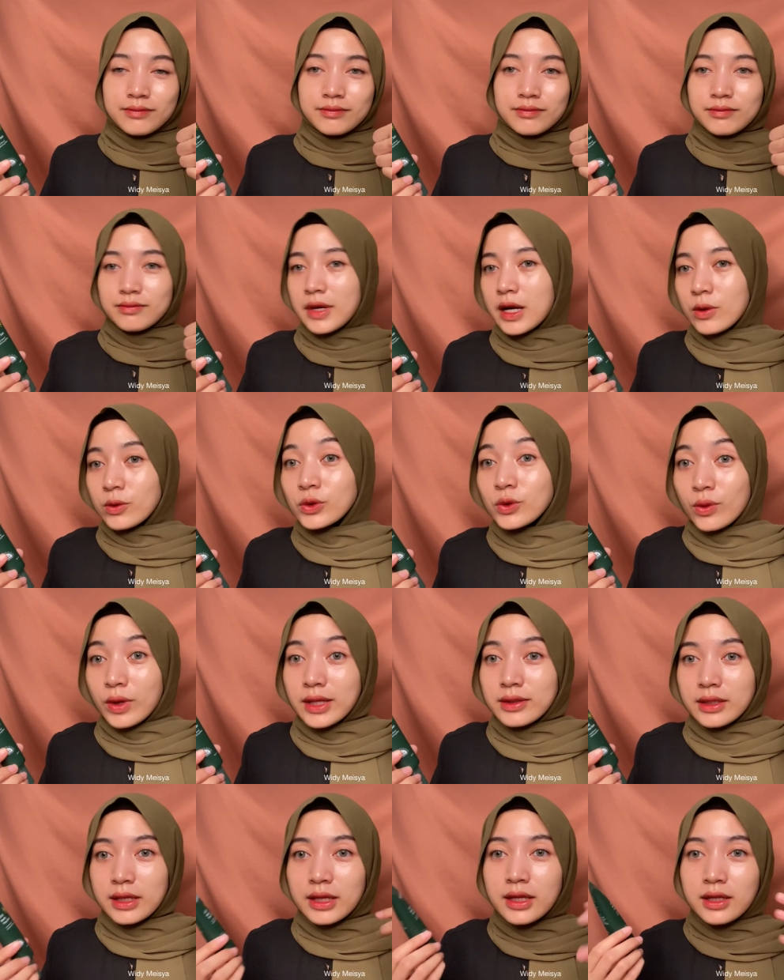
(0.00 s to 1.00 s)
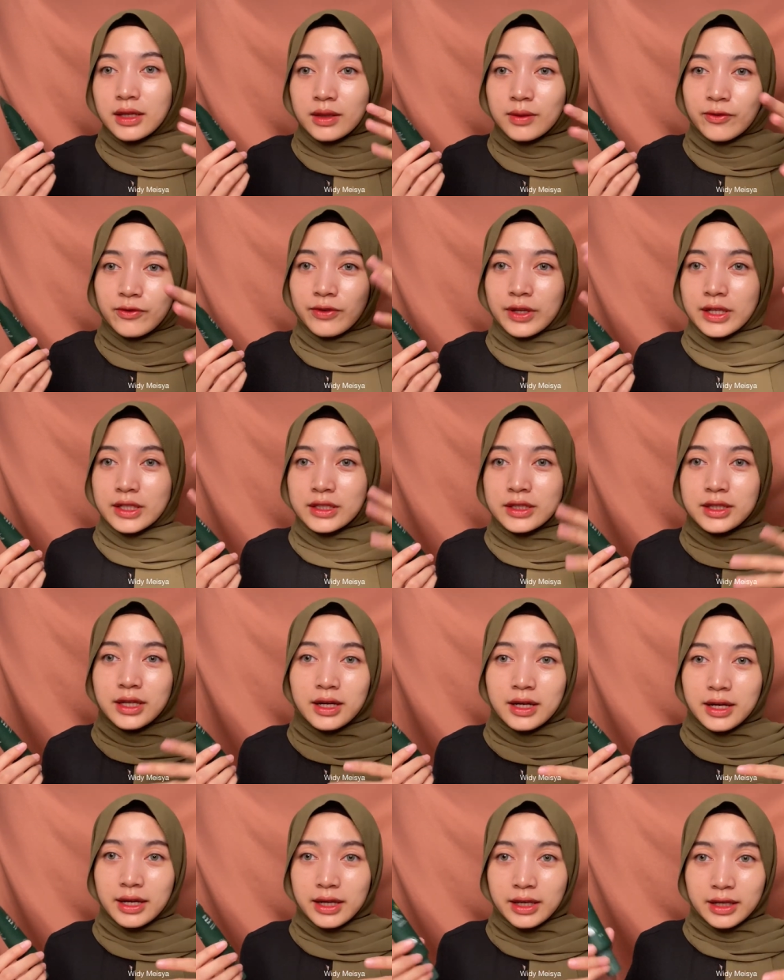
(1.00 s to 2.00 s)
aku suka sih finish
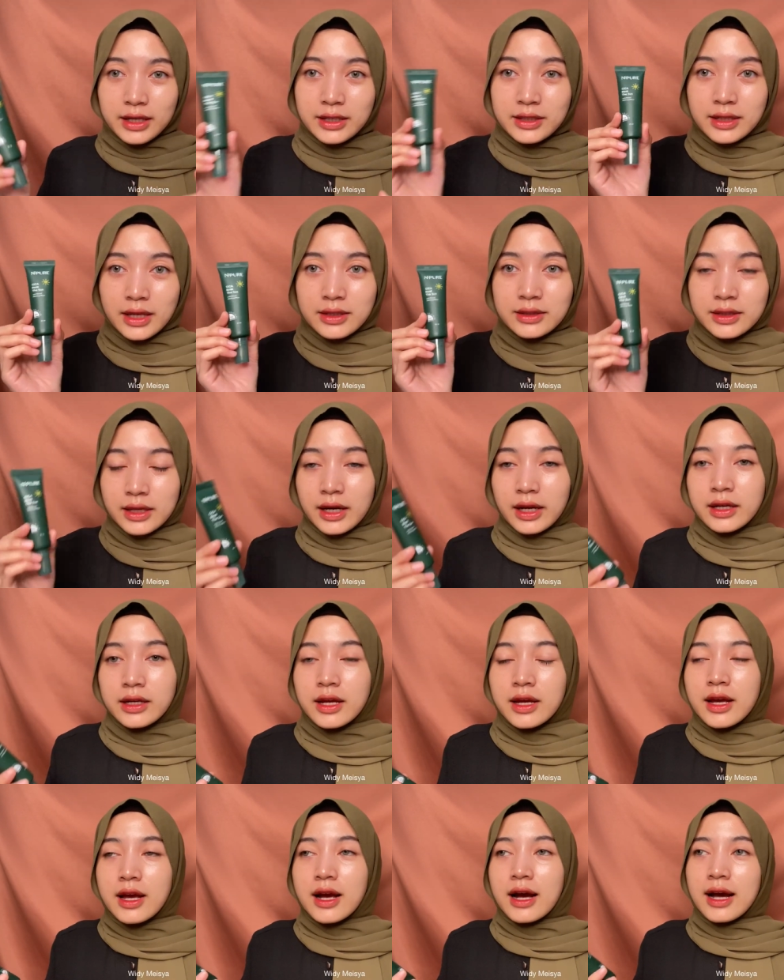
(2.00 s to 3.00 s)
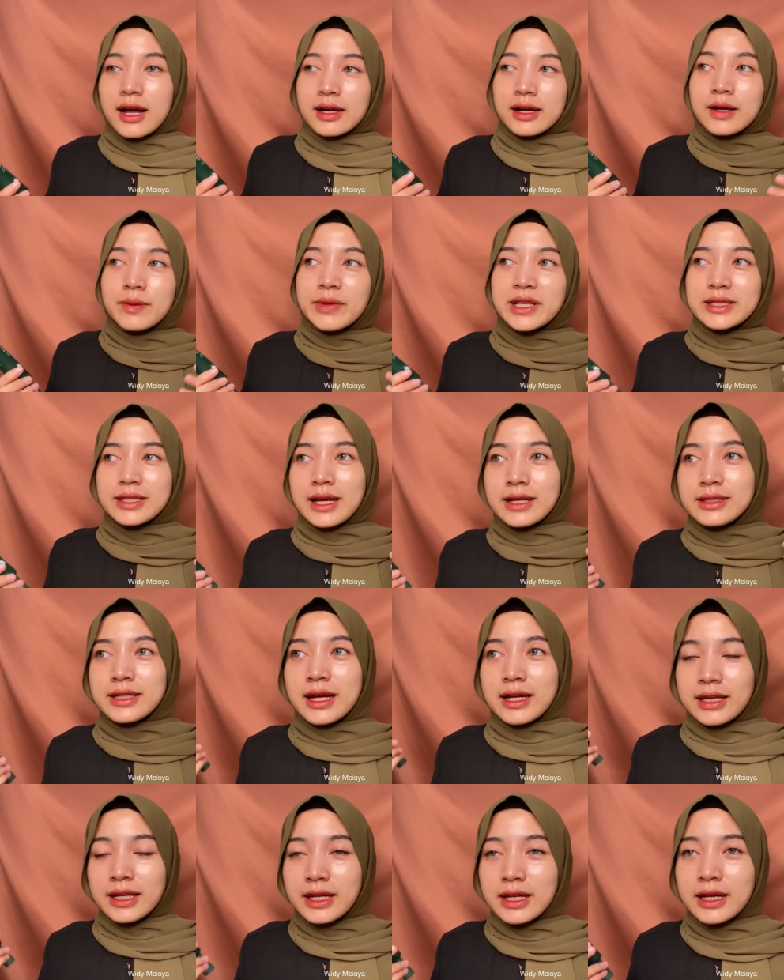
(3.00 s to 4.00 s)
yang kayak gini sunscreen, karena bisa
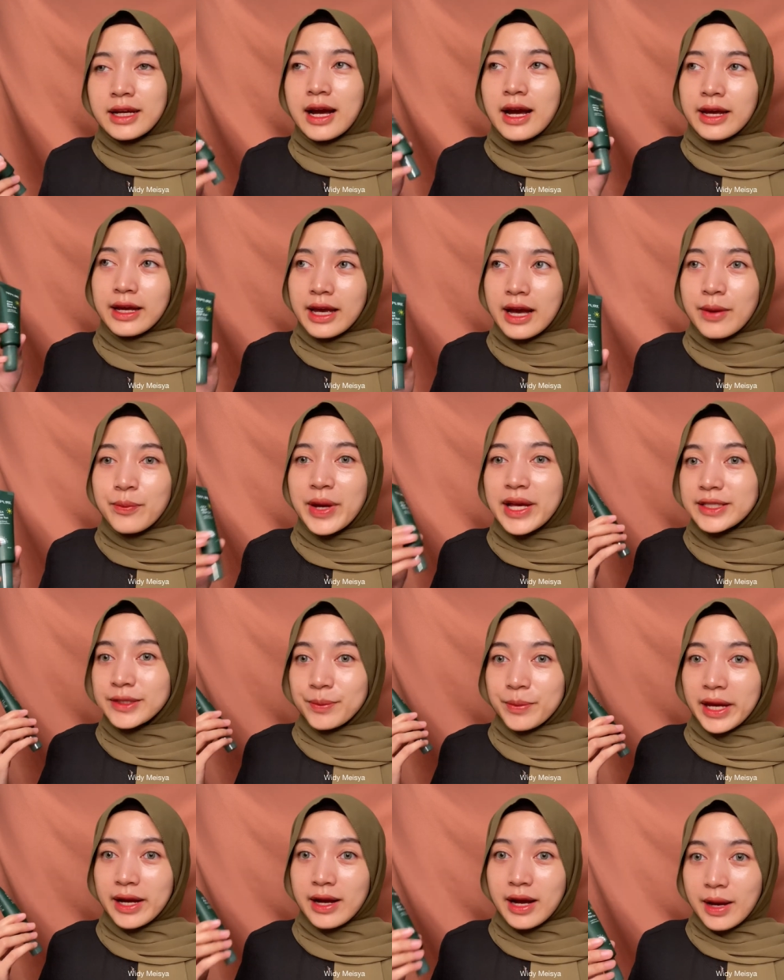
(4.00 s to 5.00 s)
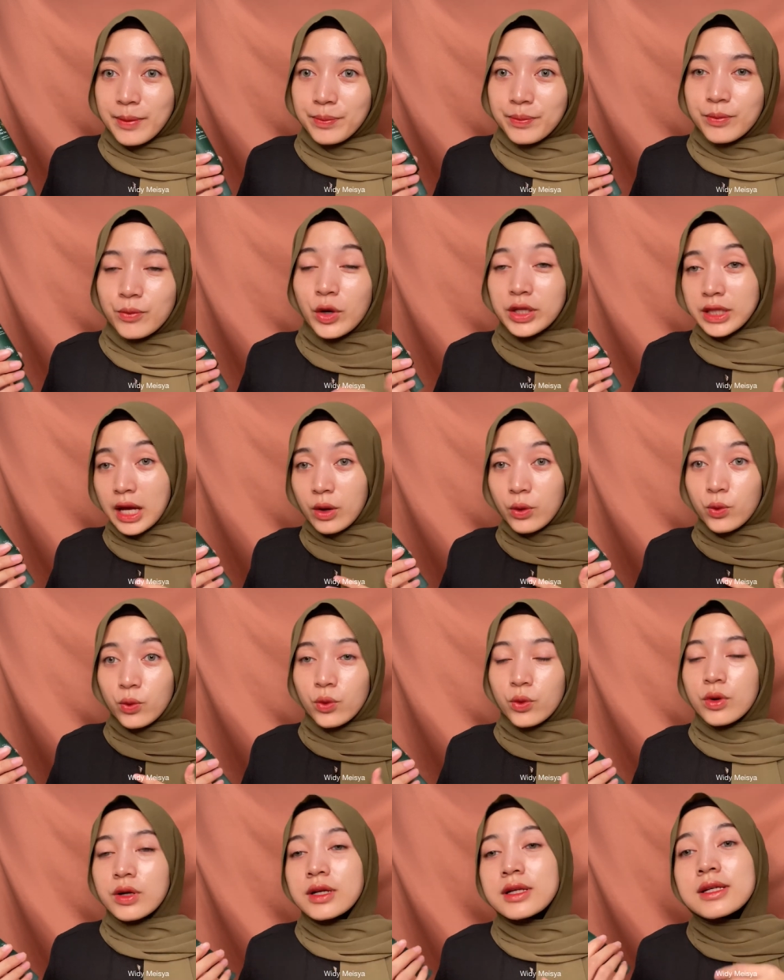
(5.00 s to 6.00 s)
jadi kayak base makeup buat
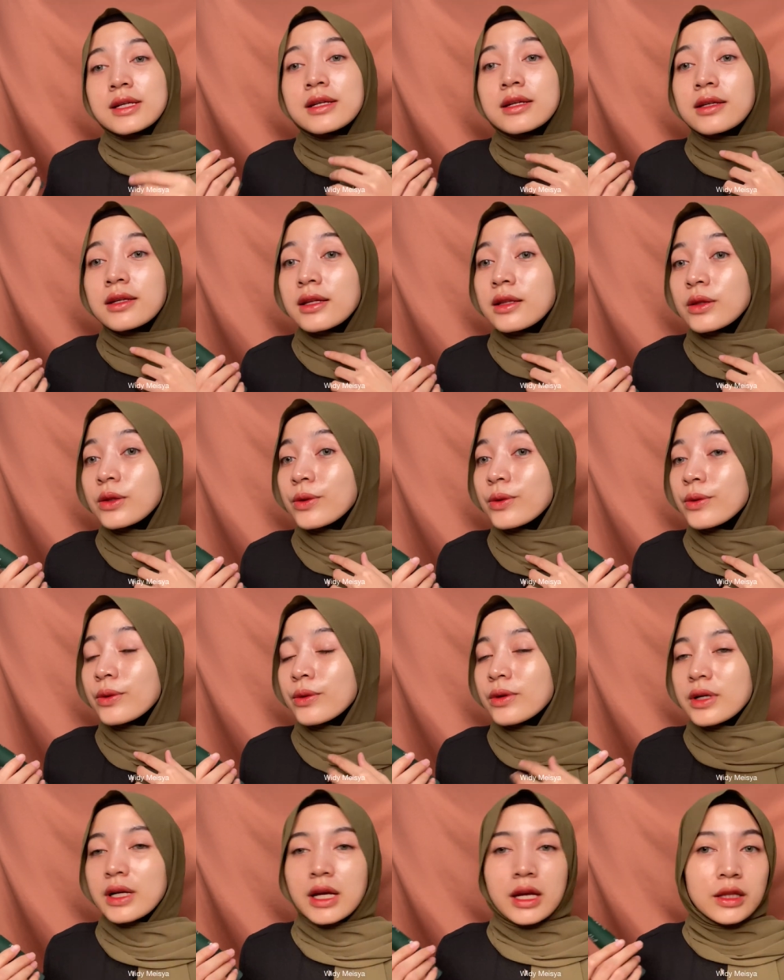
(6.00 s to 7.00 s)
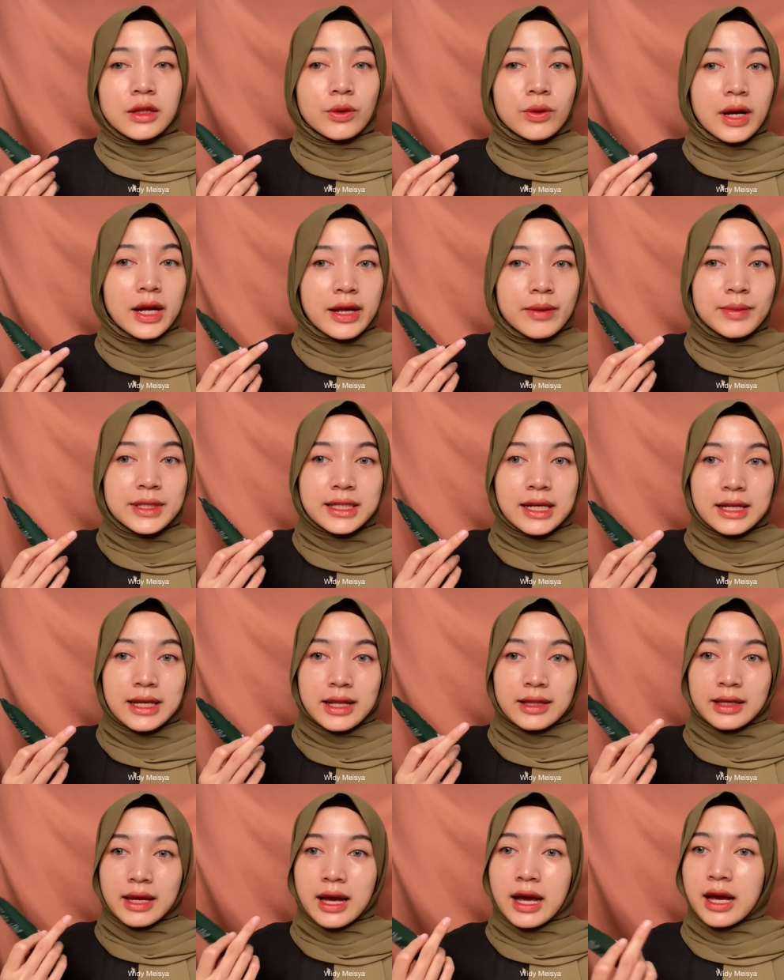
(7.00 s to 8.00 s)
aku, gitu. Tuh kalian bisa
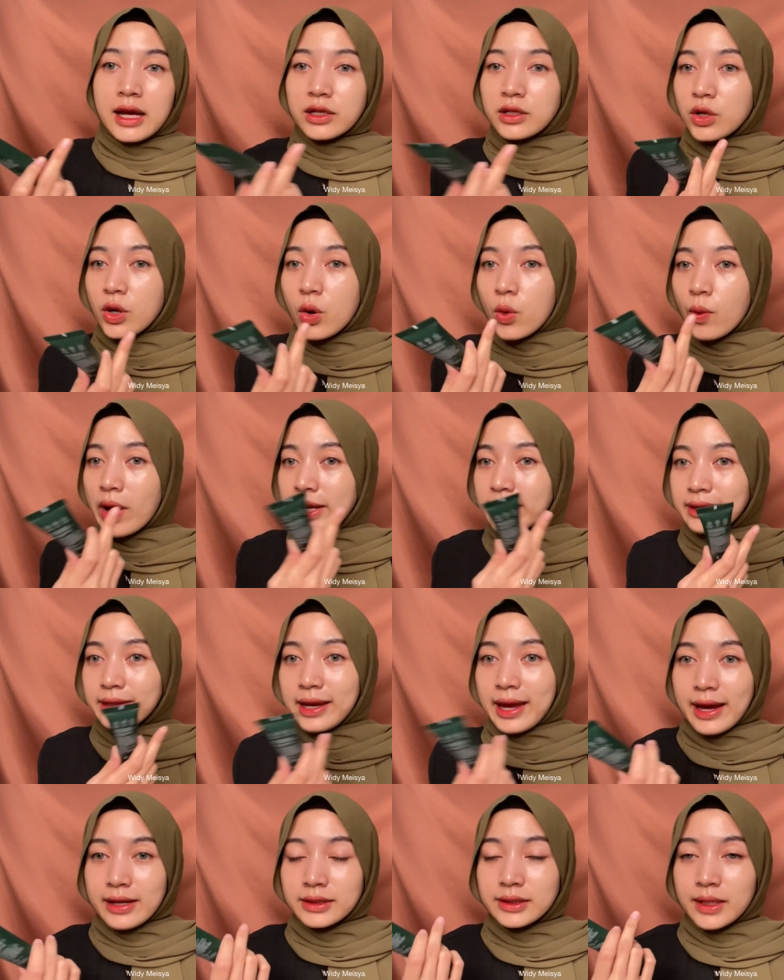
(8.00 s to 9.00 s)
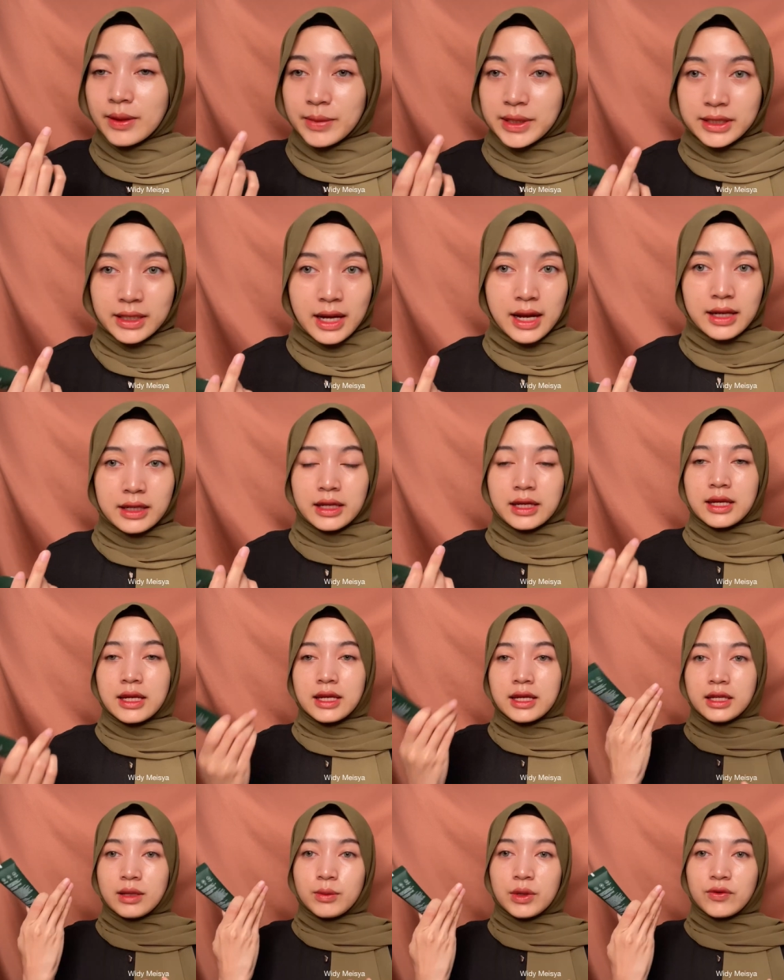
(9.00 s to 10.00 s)
lihat ya, no white cast sama
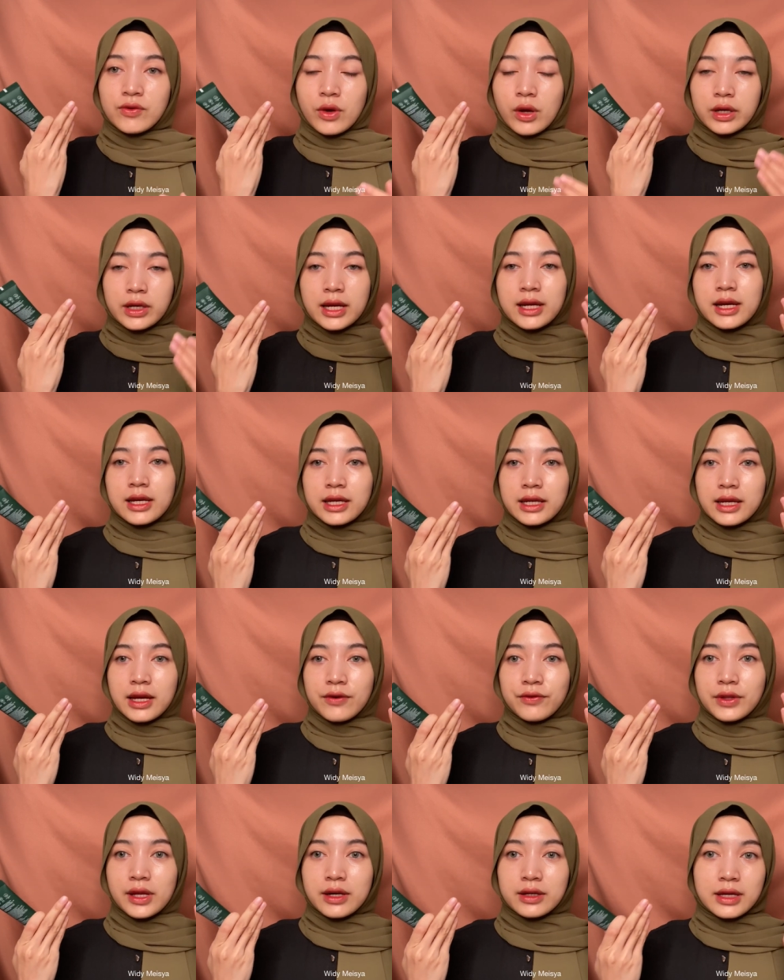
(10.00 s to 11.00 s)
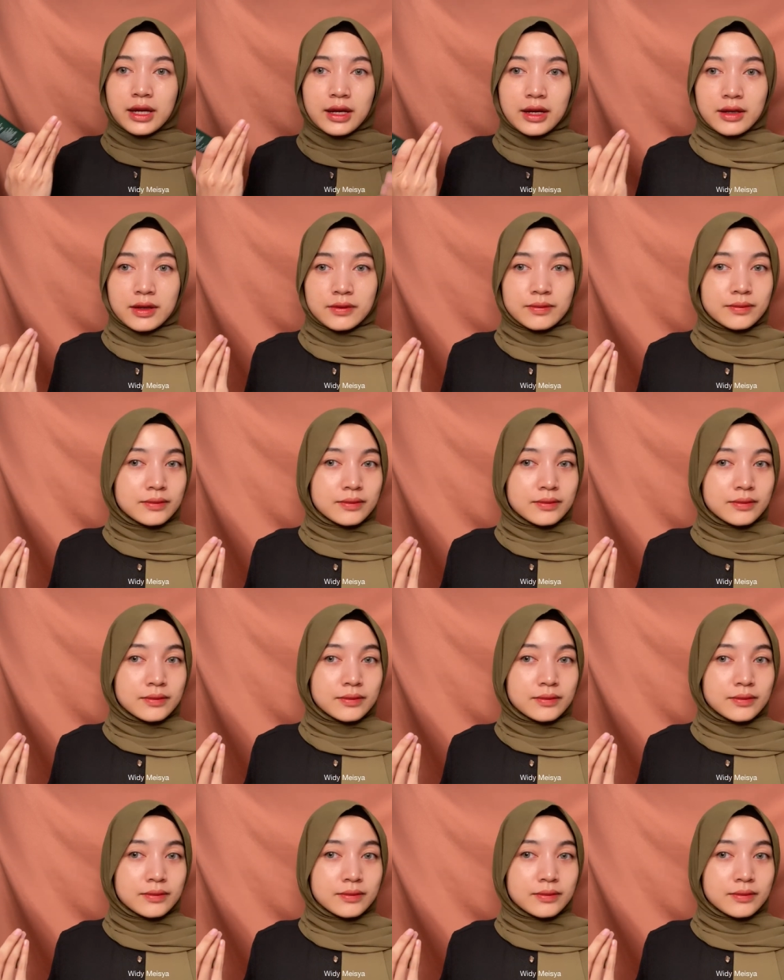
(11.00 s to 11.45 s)
sekali, ini beforenya dan ini afternya